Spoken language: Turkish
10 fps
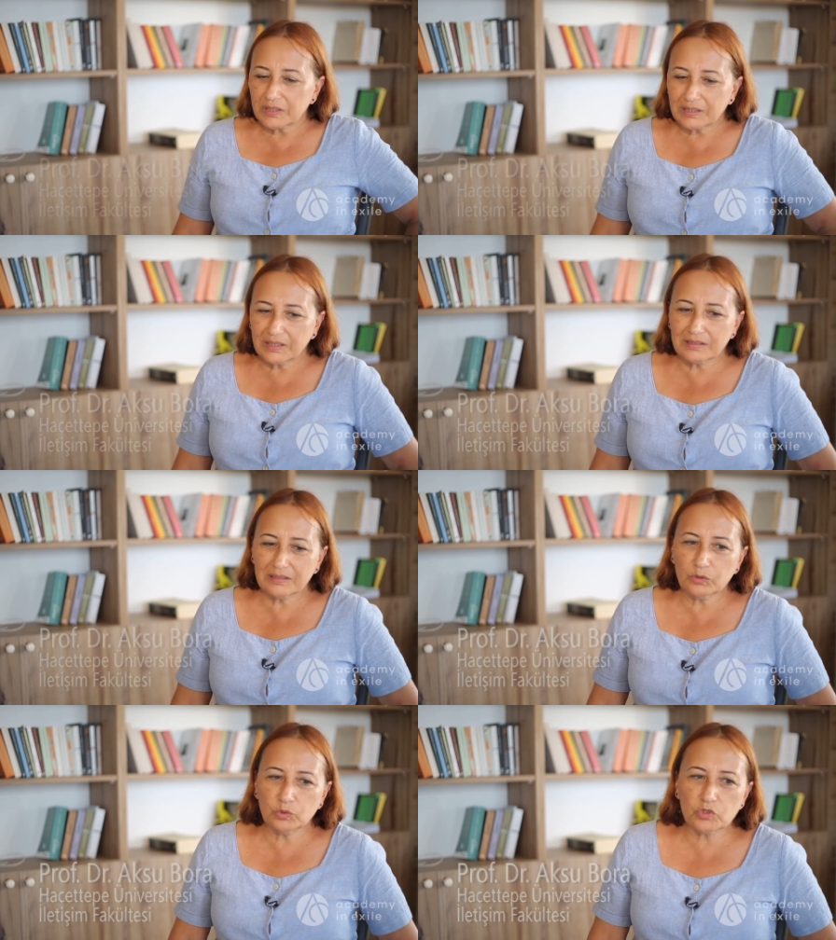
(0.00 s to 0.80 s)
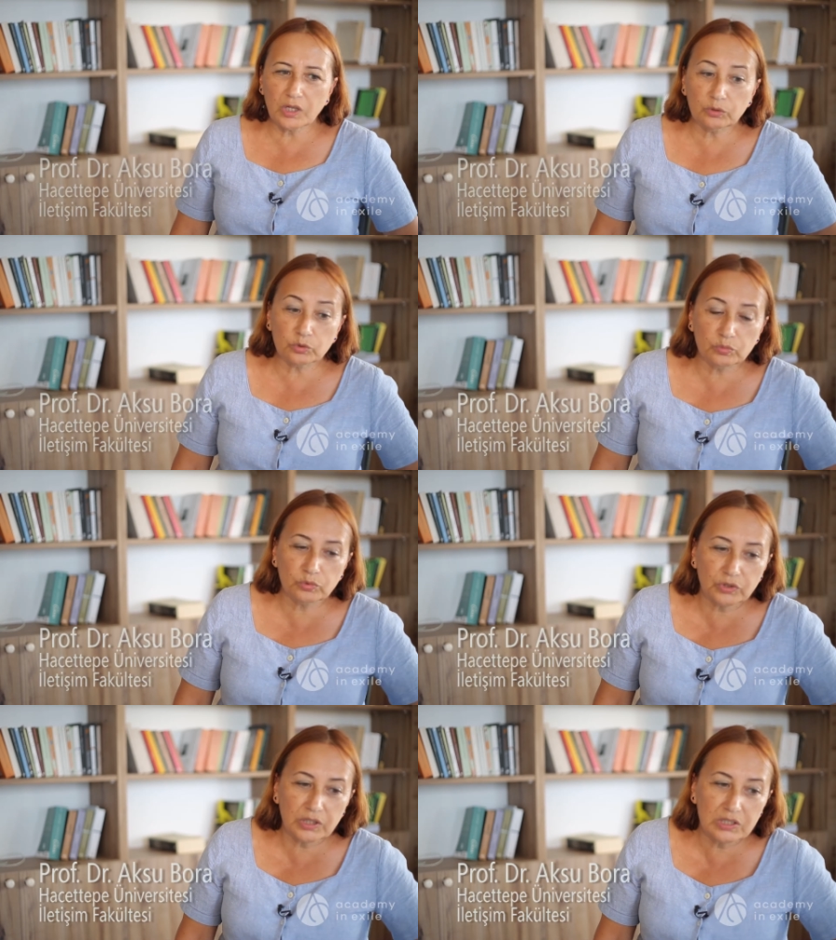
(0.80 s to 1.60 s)
hareketin güncel
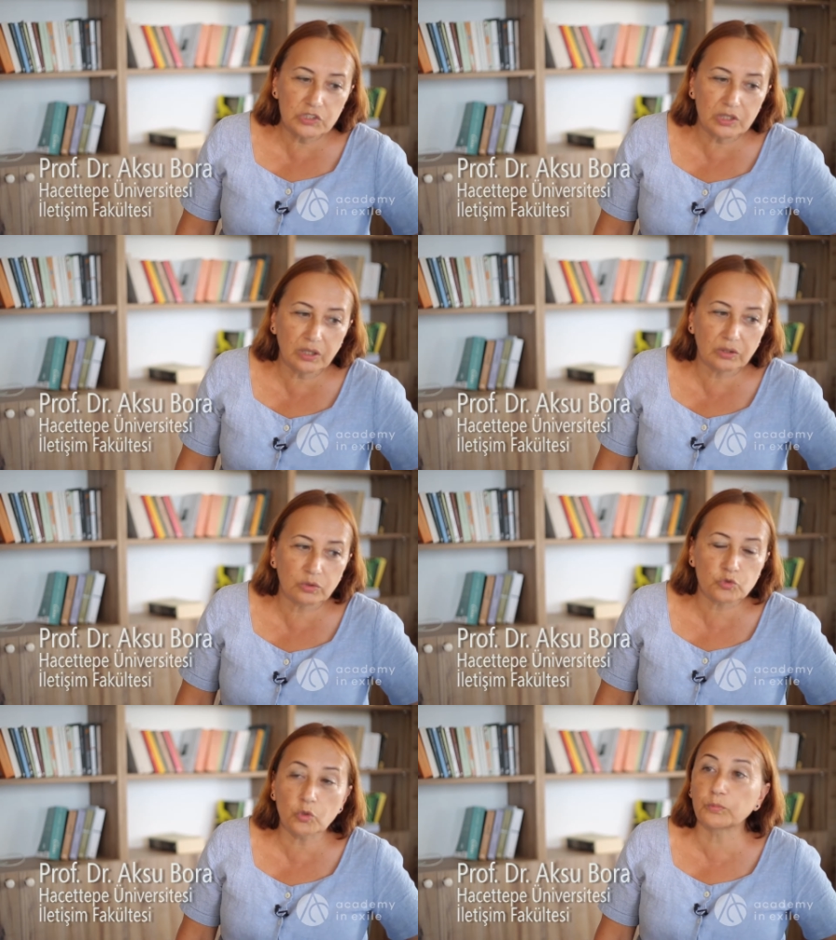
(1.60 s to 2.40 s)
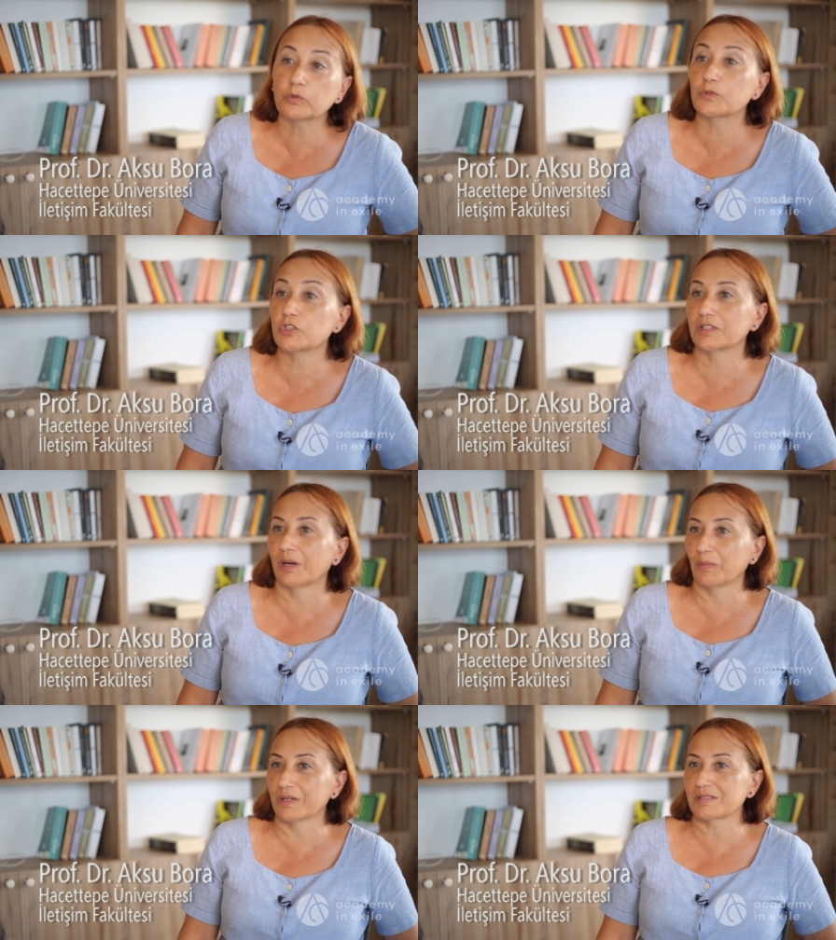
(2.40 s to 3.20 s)
durumu deyince çok büyük bir
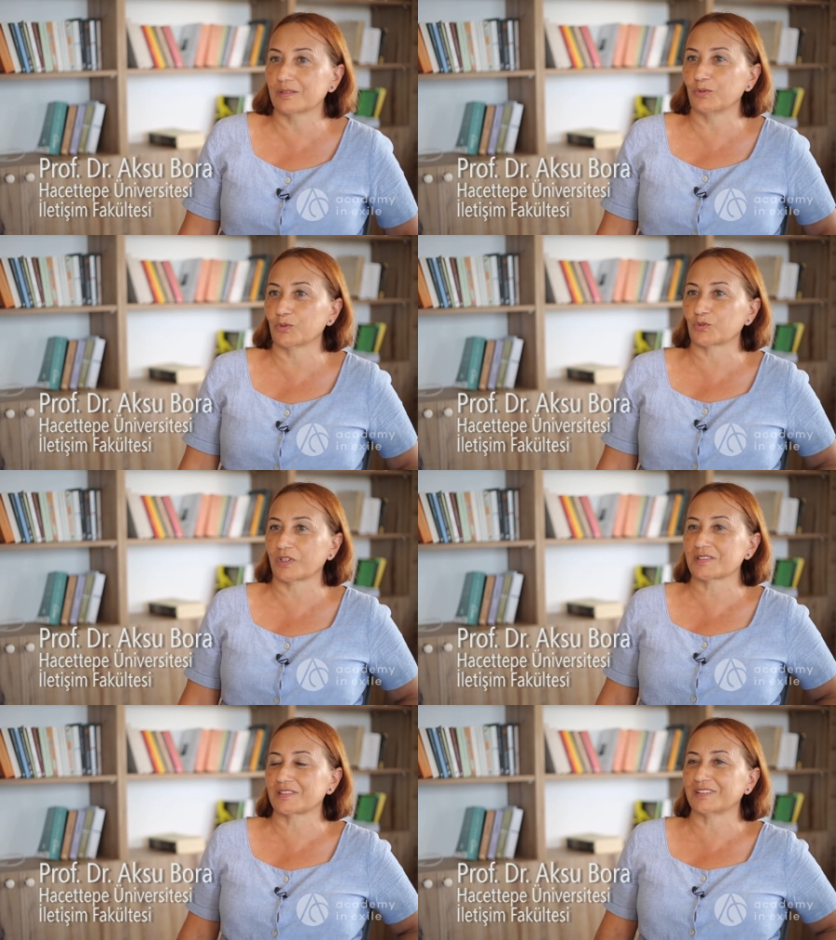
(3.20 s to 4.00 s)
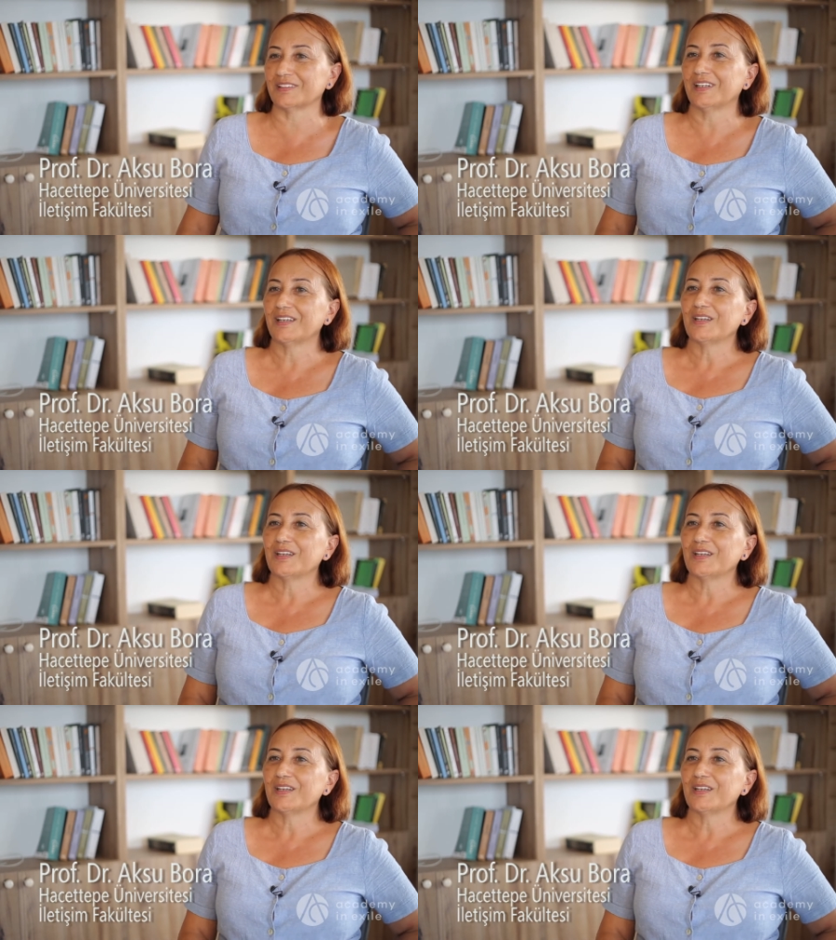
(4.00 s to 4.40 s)
şeyden bahsediyoruz aslında.